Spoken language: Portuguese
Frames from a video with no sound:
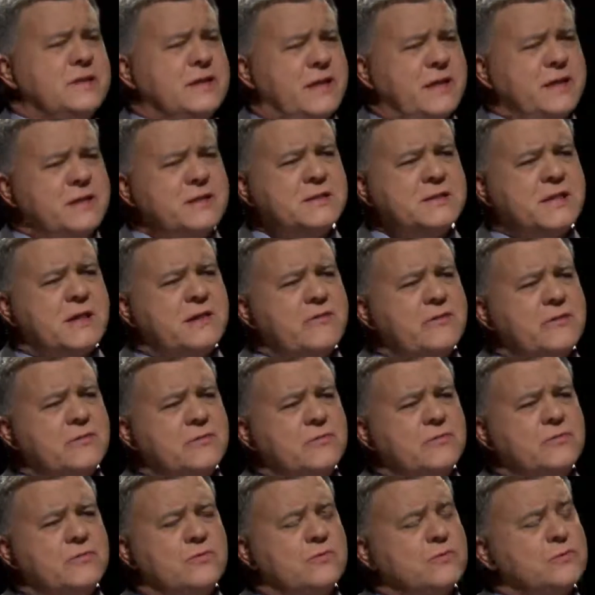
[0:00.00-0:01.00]
Aí estava
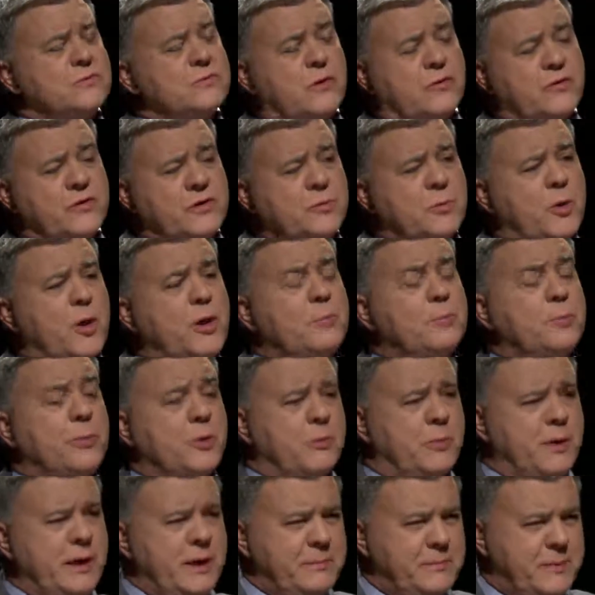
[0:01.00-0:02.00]
um, talvez o maior
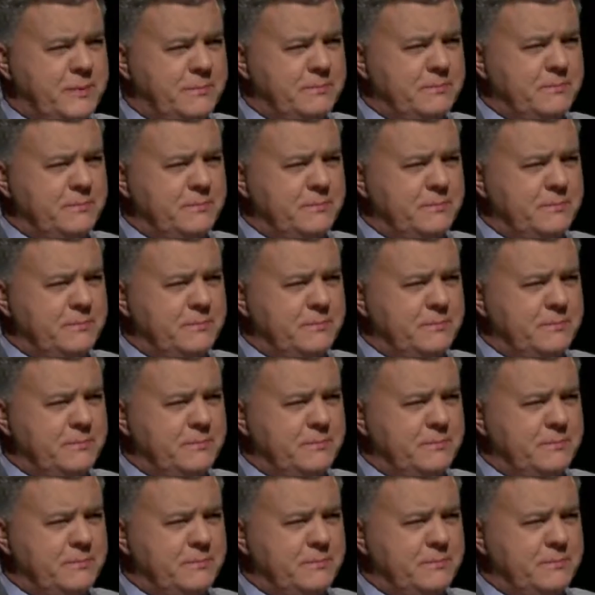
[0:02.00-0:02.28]
problema.